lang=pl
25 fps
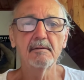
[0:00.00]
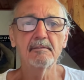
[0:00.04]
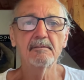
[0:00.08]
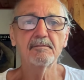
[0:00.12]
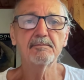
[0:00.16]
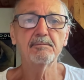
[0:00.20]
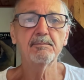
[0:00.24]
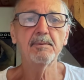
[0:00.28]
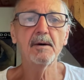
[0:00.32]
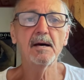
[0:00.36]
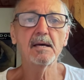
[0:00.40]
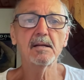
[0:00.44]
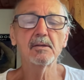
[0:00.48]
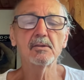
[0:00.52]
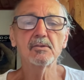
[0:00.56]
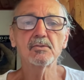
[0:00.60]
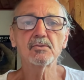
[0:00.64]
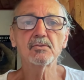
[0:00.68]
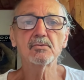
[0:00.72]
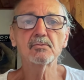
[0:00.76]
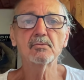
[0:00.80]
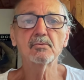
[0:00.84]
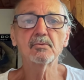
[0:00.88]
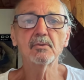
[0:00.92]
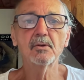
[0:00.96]
w
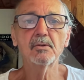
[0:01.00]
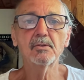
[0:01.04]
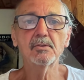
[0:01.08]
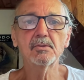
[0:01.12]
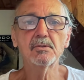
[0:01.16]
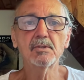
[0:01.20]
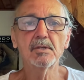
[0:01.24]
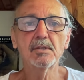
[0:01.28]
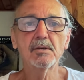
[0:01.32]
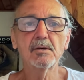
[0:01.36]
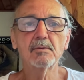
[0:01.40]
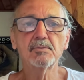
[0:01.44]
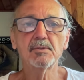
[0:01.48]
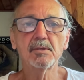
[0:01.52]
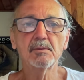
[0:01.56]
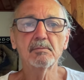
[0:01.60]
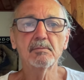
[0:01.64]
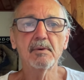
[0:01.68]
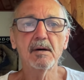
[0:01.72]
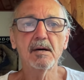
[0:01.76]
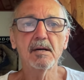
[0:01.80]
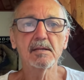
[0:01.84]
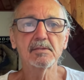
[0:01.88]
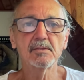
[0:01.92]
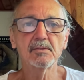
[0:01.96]
Paryżu, no i dzieją się
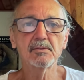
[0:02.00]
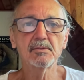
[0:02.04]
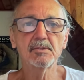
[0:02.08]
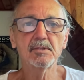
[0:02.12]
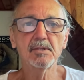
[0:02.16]
bardzo